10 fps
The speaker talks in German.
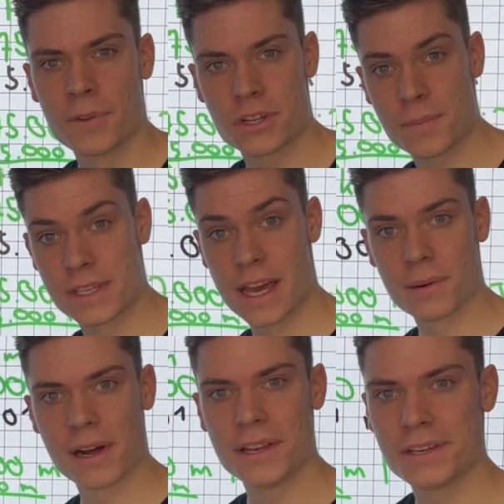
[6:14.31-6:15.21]
Schreibt es gerne
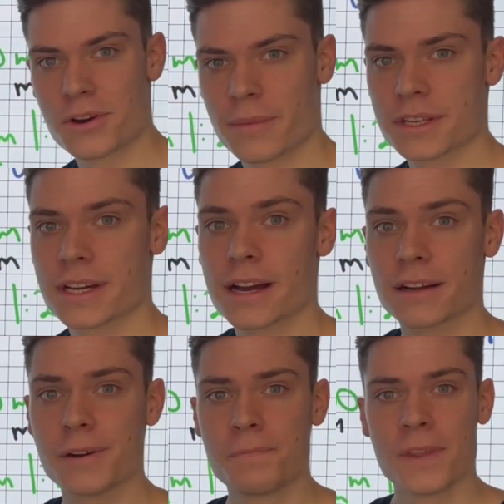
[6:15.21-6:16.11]
mal in die
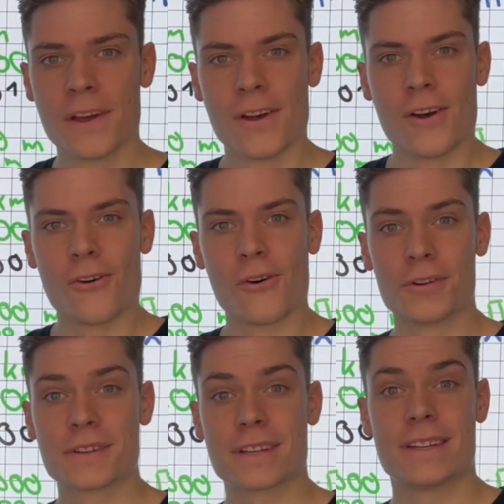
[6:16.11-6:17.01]
Kommentare
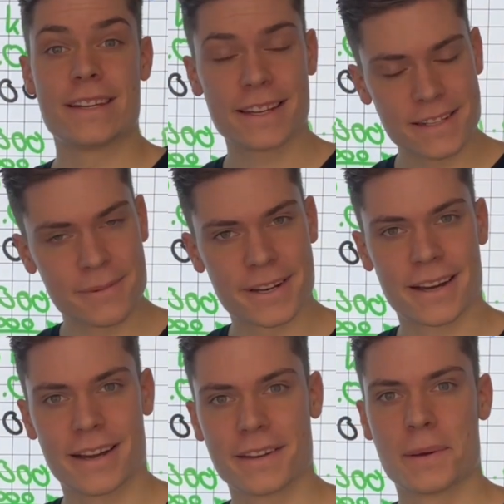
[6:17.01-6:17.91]
und denkt immer
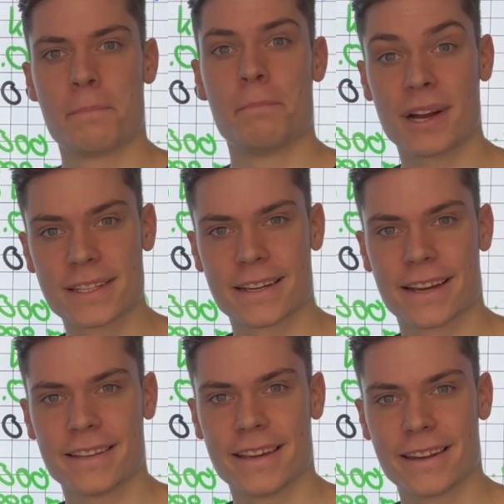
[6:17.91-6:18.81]
daran, Mathe
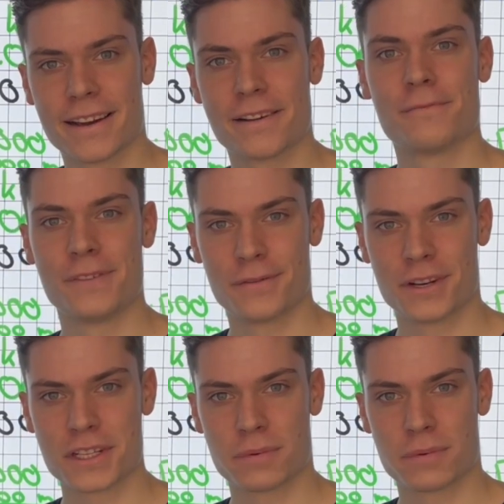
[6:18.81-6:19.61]
kann jeder, wir wollen es